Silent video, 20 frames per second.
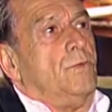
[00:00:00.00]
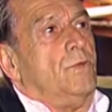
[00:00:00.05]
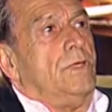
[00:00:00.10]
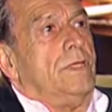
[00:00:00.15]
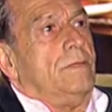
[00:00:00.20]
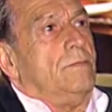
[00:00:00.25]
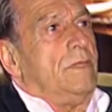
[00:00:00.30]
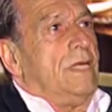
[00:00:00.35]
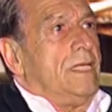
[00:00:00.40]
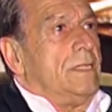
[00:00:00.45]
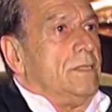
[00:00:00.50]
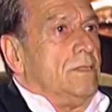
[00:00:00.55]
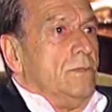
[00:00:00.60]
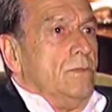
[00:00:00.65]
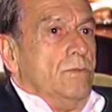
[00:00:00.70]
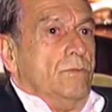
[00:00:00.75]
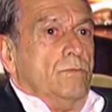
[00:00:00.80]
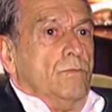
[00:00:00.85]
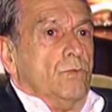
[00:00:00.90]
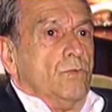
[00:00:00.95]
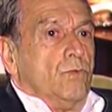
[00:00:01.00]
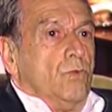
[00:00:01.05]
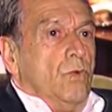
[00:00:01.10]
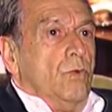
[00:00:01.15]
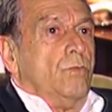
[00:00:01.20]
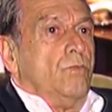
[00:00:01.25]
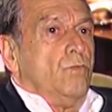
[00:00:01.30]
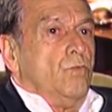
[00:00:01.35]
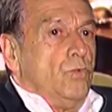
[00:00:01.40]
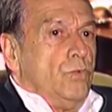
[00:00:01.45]
o Brasil
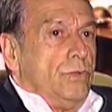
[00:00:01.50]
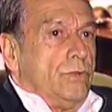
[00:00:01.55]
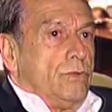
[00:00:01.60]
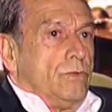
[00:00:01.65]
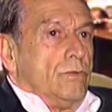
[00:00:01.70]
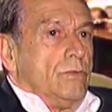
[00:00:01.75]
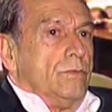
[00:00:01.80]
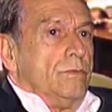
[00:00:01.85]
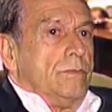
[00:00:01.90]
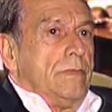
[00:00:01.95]
mudou muito,